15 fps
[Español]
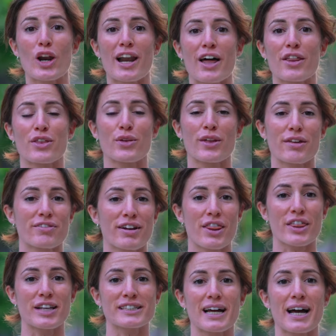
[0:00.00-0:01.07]
la ciudad
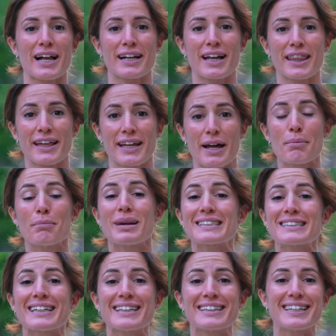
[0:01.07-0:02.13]
francesa alcanzará
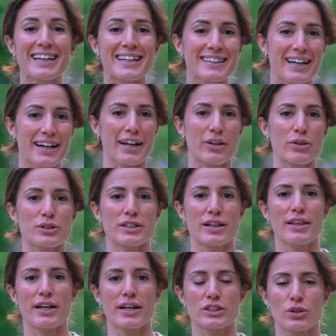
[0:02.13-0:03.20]
más de 30 grados y
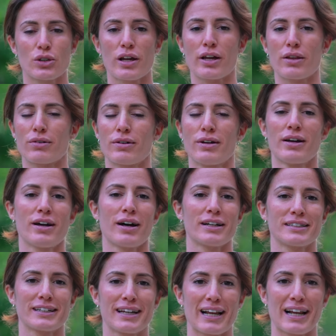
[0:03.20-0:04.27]
el día soleado,
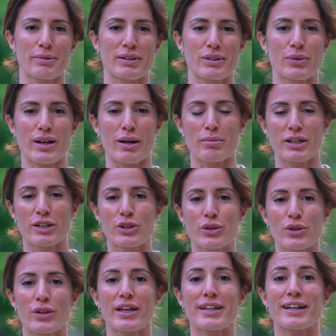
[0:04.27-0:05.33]
así que el
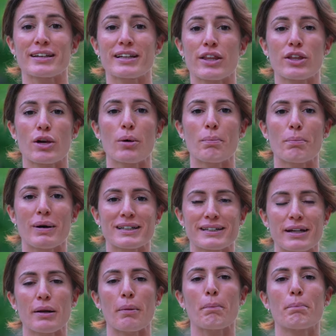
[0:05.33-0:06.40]
habituallamiento de hidratación va a
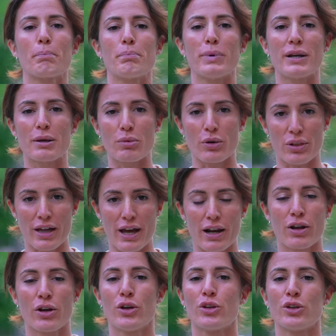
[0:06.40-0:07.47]
ser
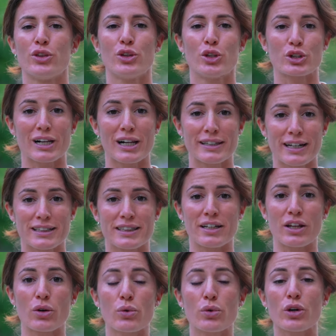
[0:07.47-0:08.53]
primordial. No saltarse
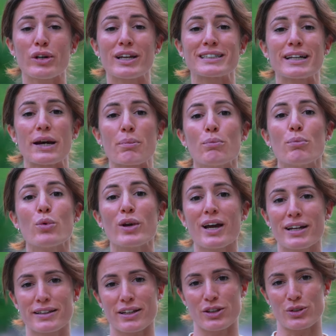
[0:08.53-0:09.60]
ninguno y estar muy
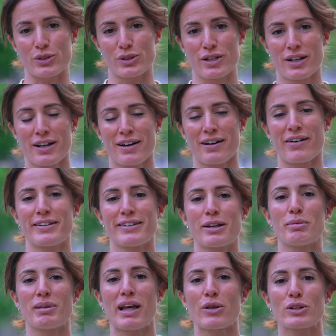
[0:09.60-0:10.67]
atentos a
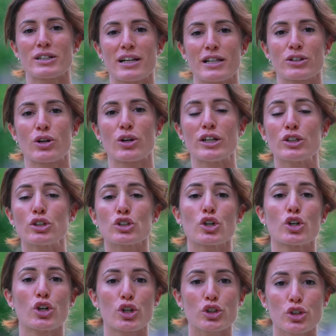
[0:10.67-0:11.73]
determinados electrolitos,
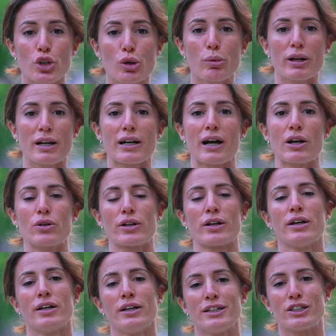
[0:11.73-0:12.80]
no solo por el calor,
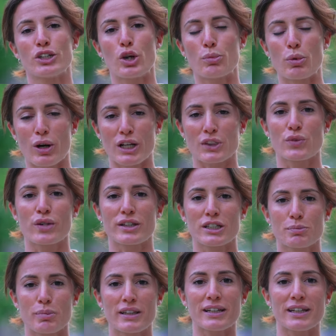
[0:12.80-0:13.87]
sino por las
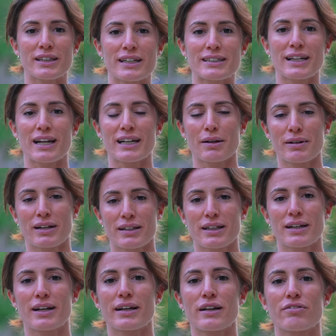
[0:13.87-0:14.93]
fuertes pendientes a las que van a
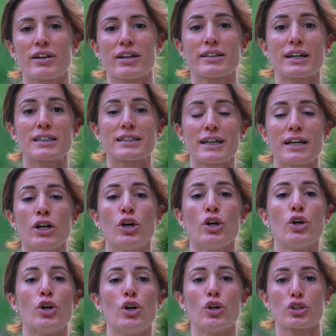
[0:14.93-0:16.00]
tener que enfrentarse
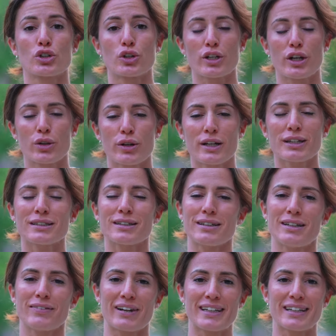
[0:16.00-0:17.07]
los corredores
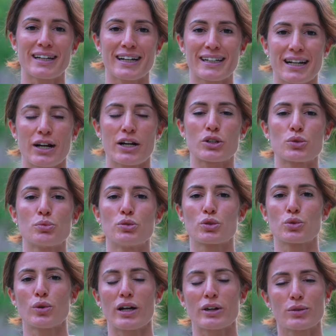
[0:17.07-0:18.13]
y van a tener que tener su
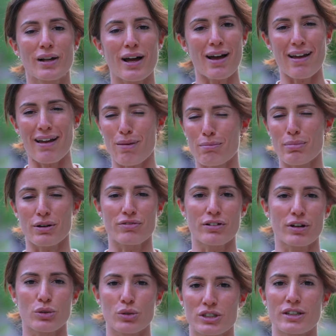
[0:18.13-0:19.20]
musculatura en
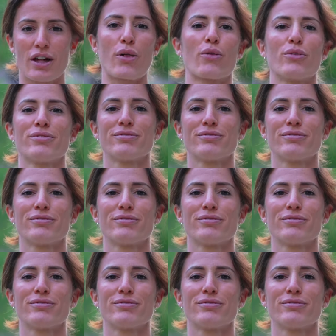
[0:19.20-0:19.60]
perfecto estado.